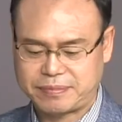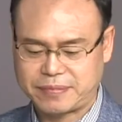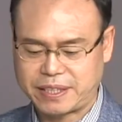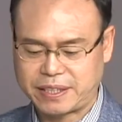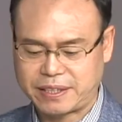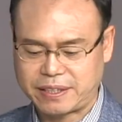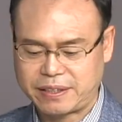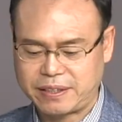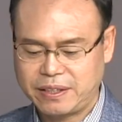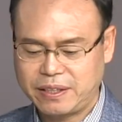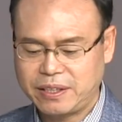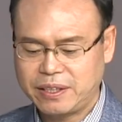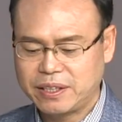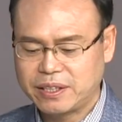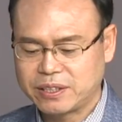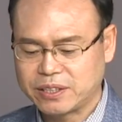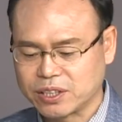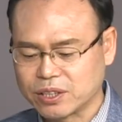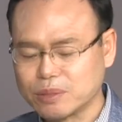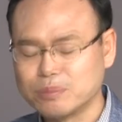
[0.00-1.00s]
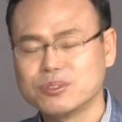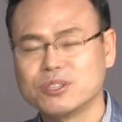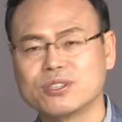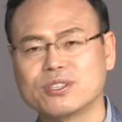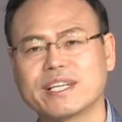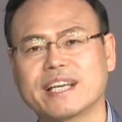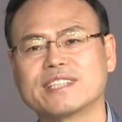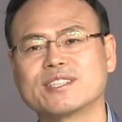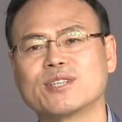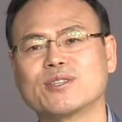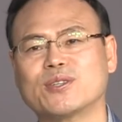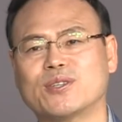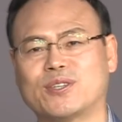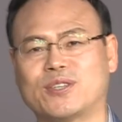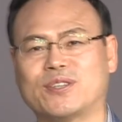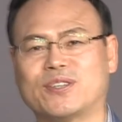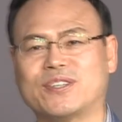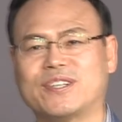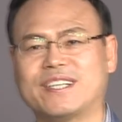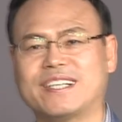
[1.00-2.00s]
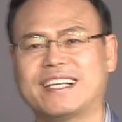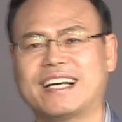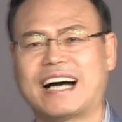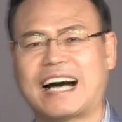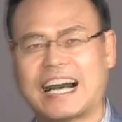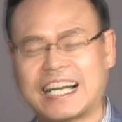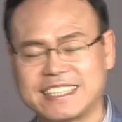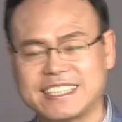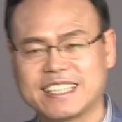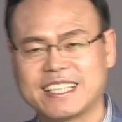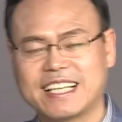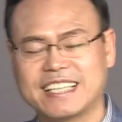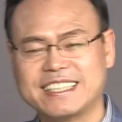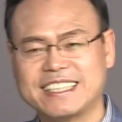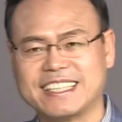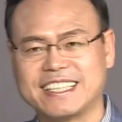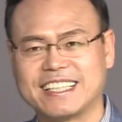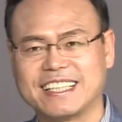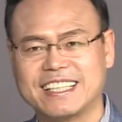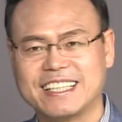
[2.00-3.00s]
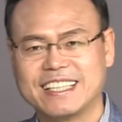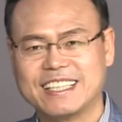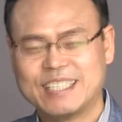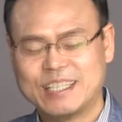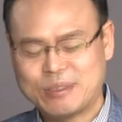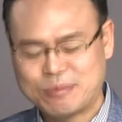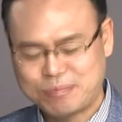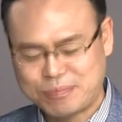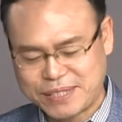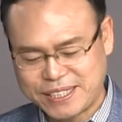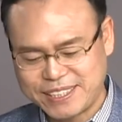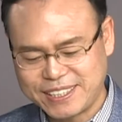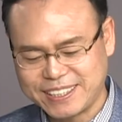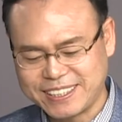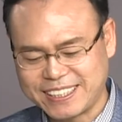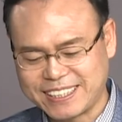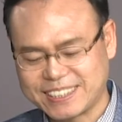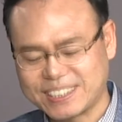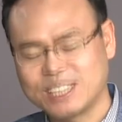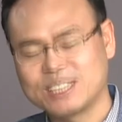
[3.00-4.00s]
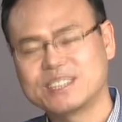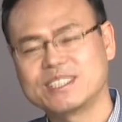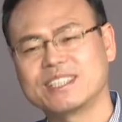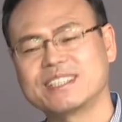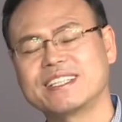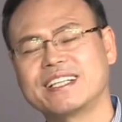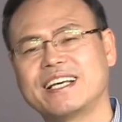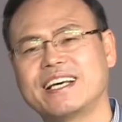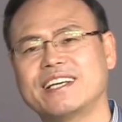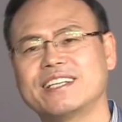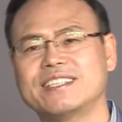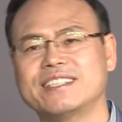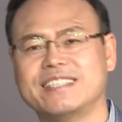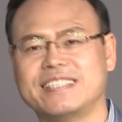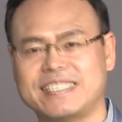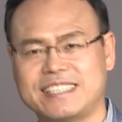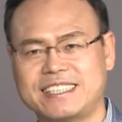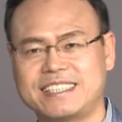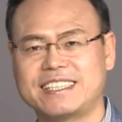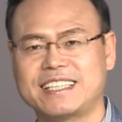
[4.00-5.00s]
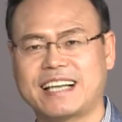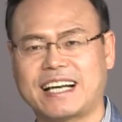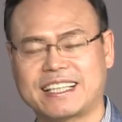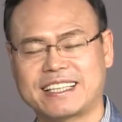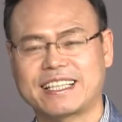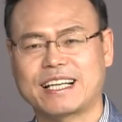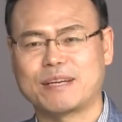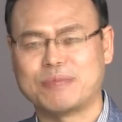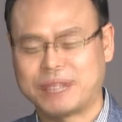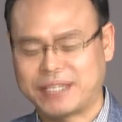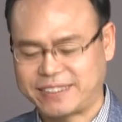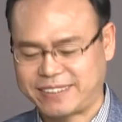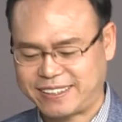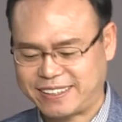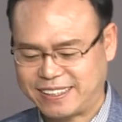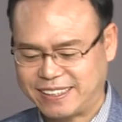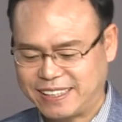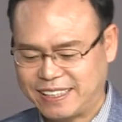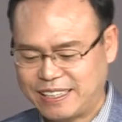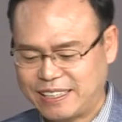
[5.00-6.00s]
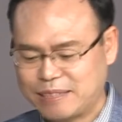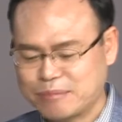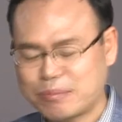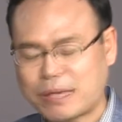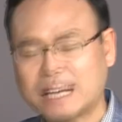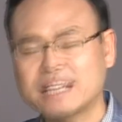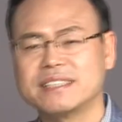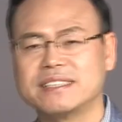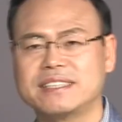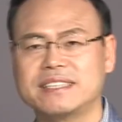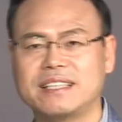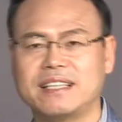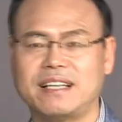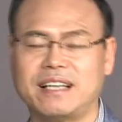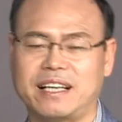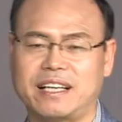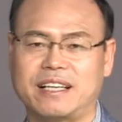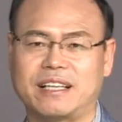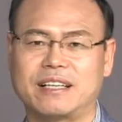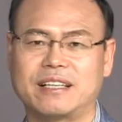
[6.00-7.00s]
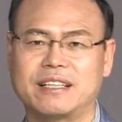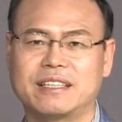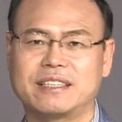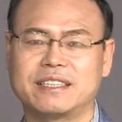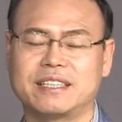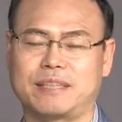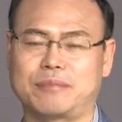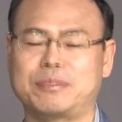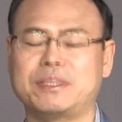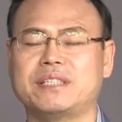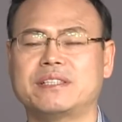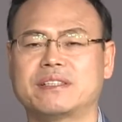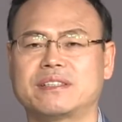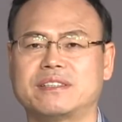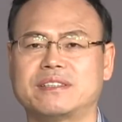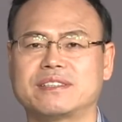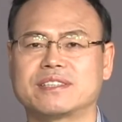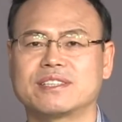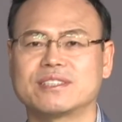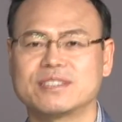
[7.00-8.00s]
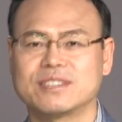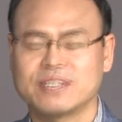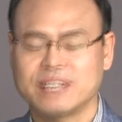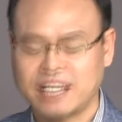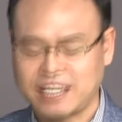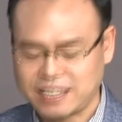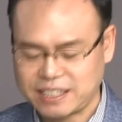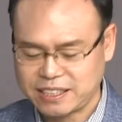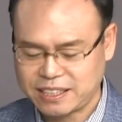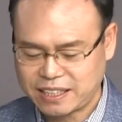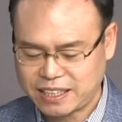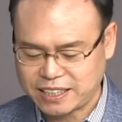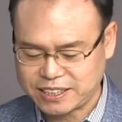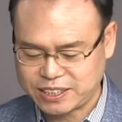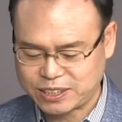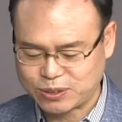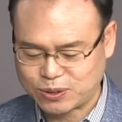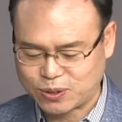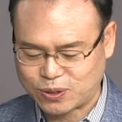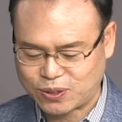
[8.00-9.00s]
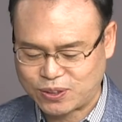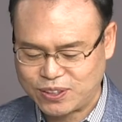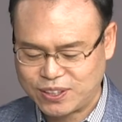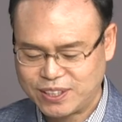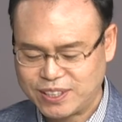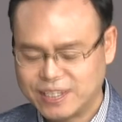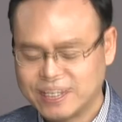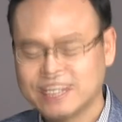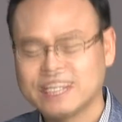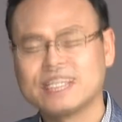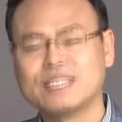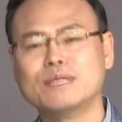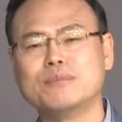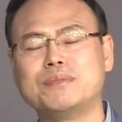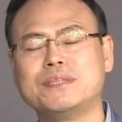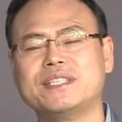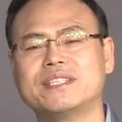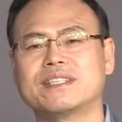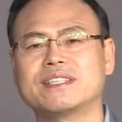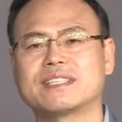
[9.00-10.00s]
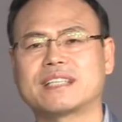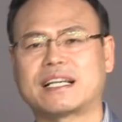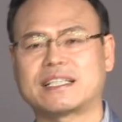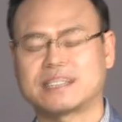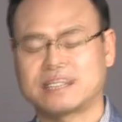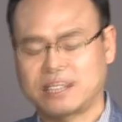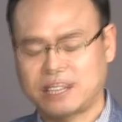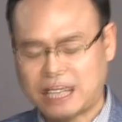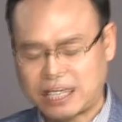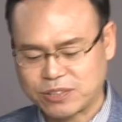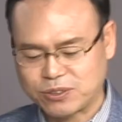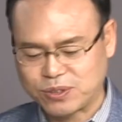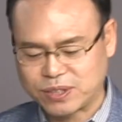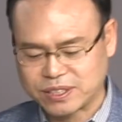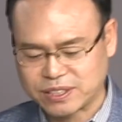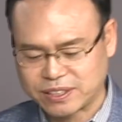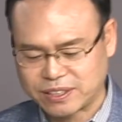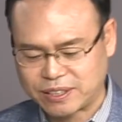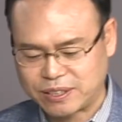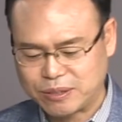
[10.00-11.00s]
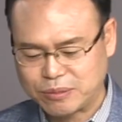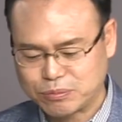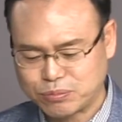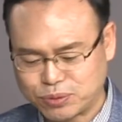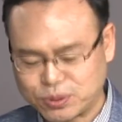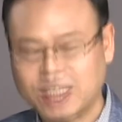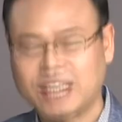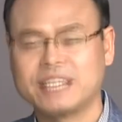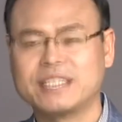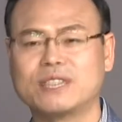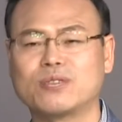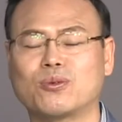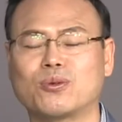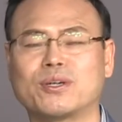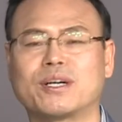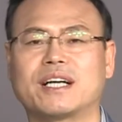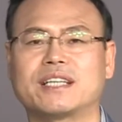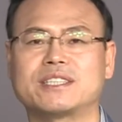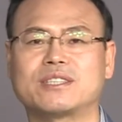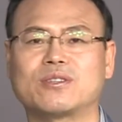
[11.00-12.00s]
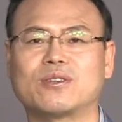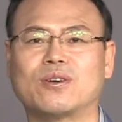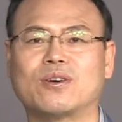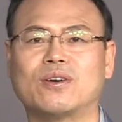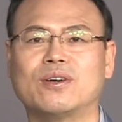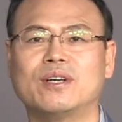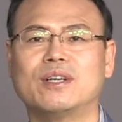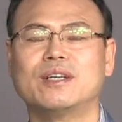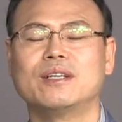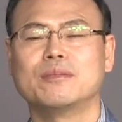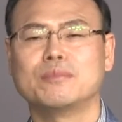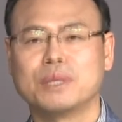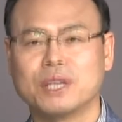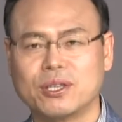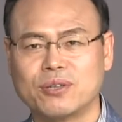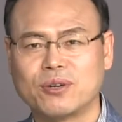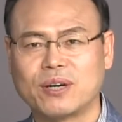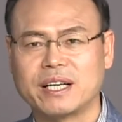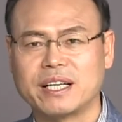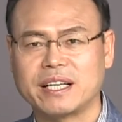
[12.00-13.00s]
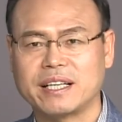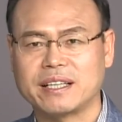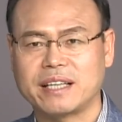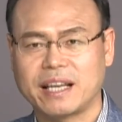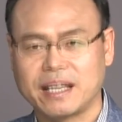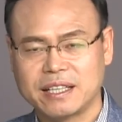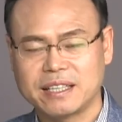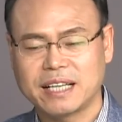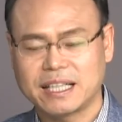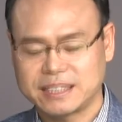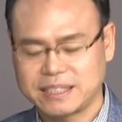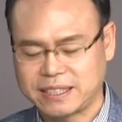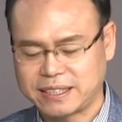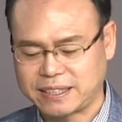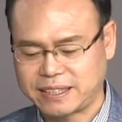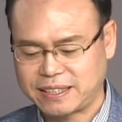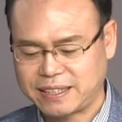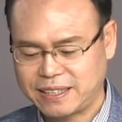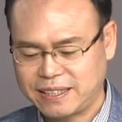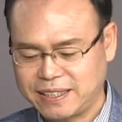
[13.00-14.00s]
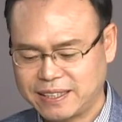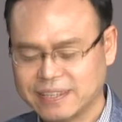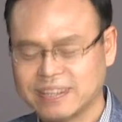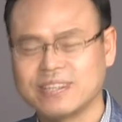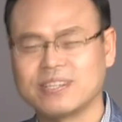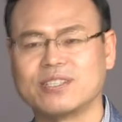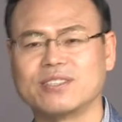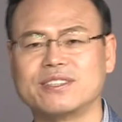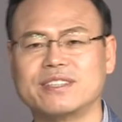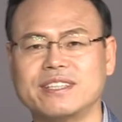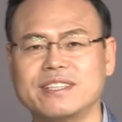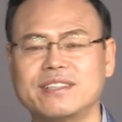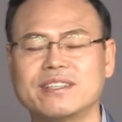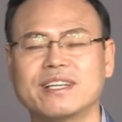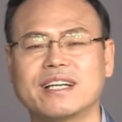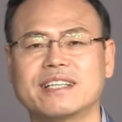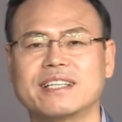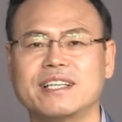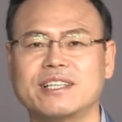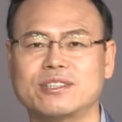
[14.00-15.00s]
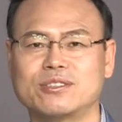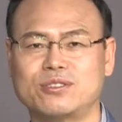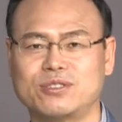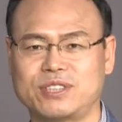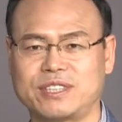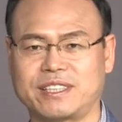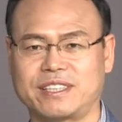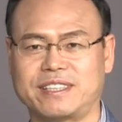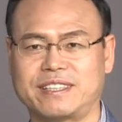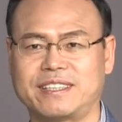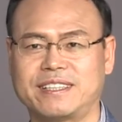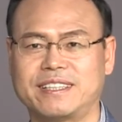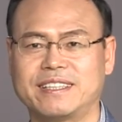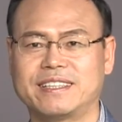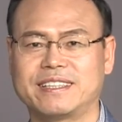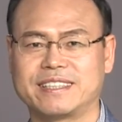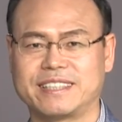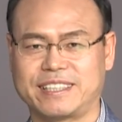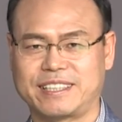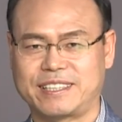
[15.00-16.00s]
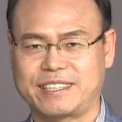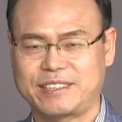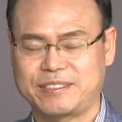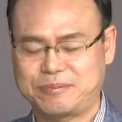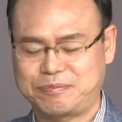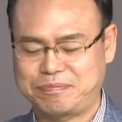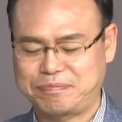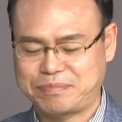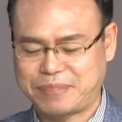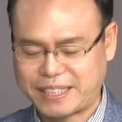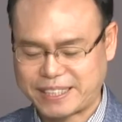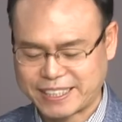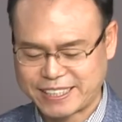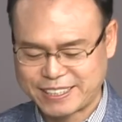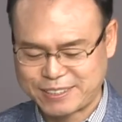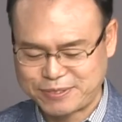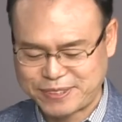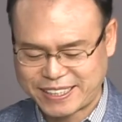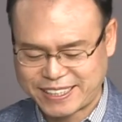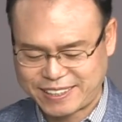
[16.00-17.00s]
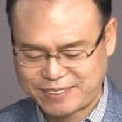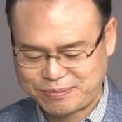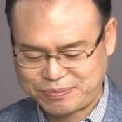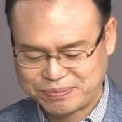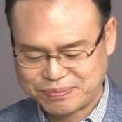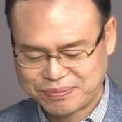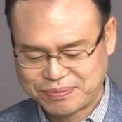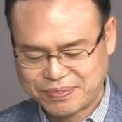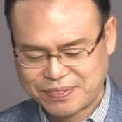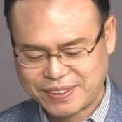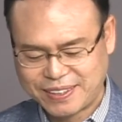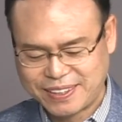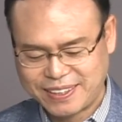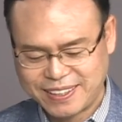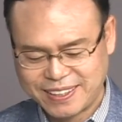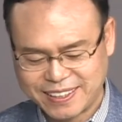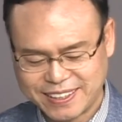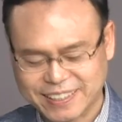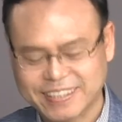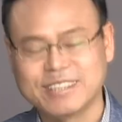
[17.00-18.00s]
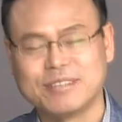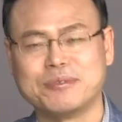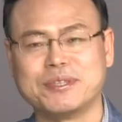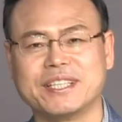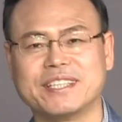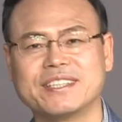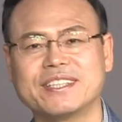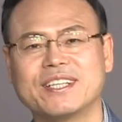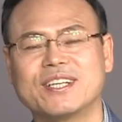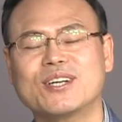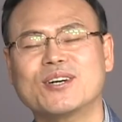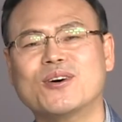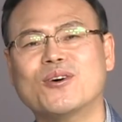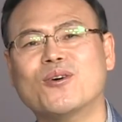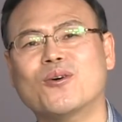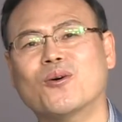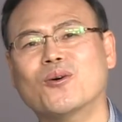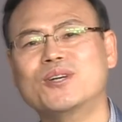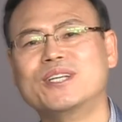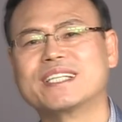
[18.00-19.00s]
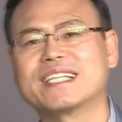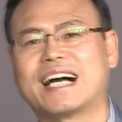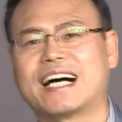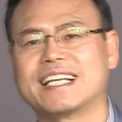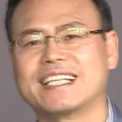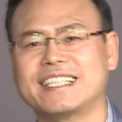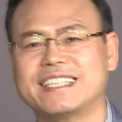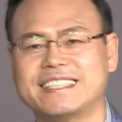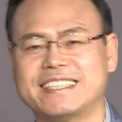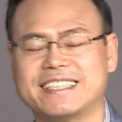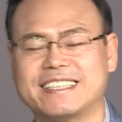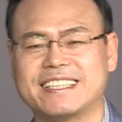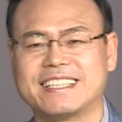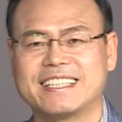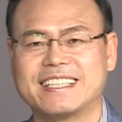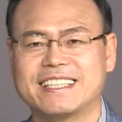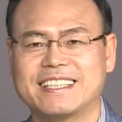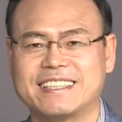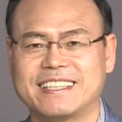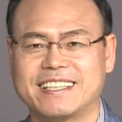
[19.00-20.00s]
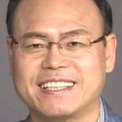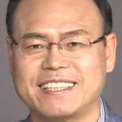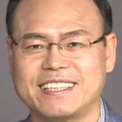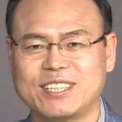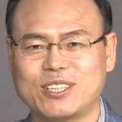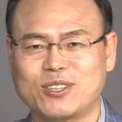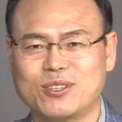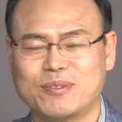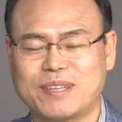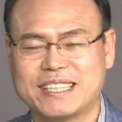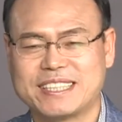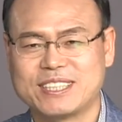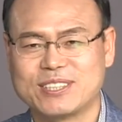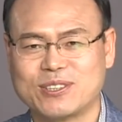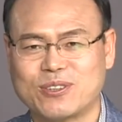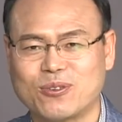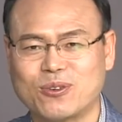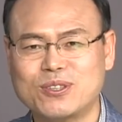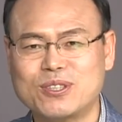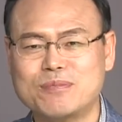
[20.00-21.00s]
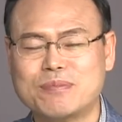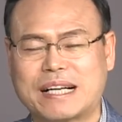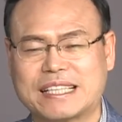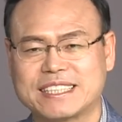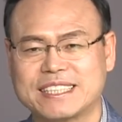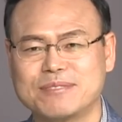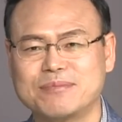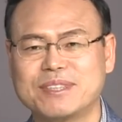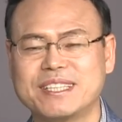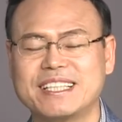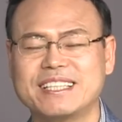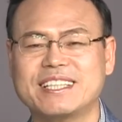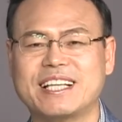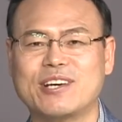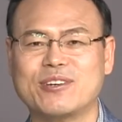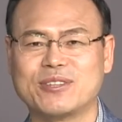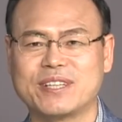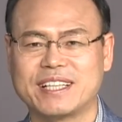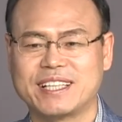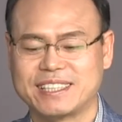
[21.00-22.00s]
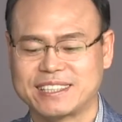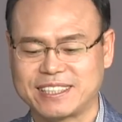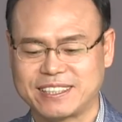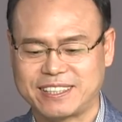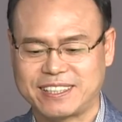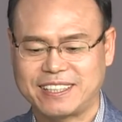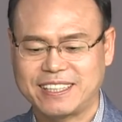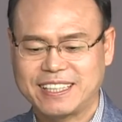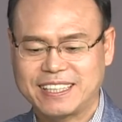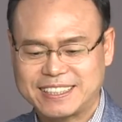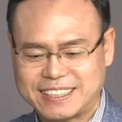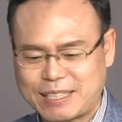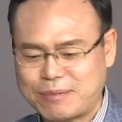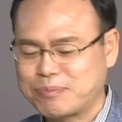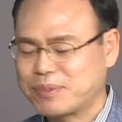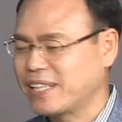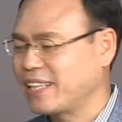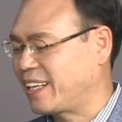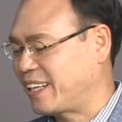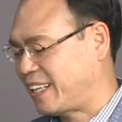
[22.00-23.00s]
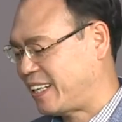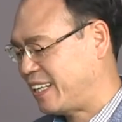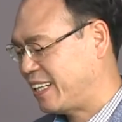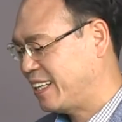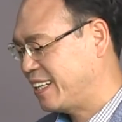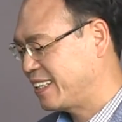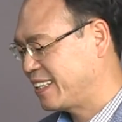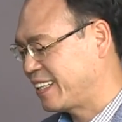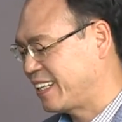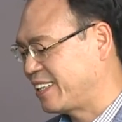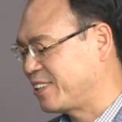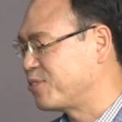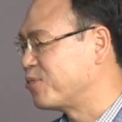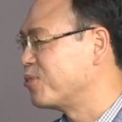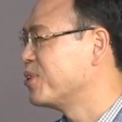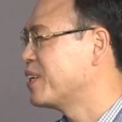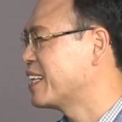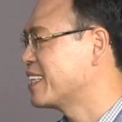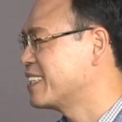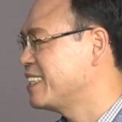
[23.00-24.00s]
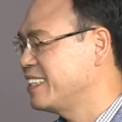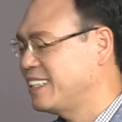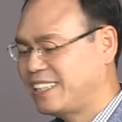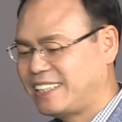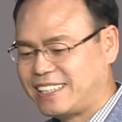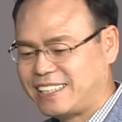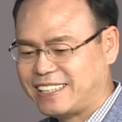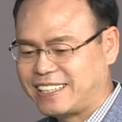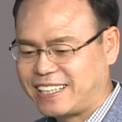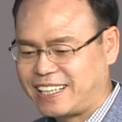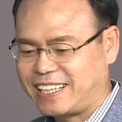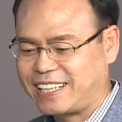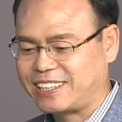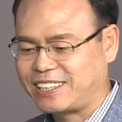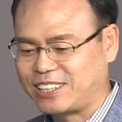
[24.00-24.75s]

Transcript: 예, 여러분들께서도 아직까지 비전이 설정되어 있지 않다면 빠른 시일 내에 예, 비전을 설정하시고 그 비전을 달성하기 위해서 부단히 노력하시고 변화에 대응하시는 그런 리더가 되어 주시기를 예, 바라겠습니다. 그러면 오늘 강의는 예, 이걸로 마치고 오늘 말씀드린 내용에 대해서 짧게 요약을 해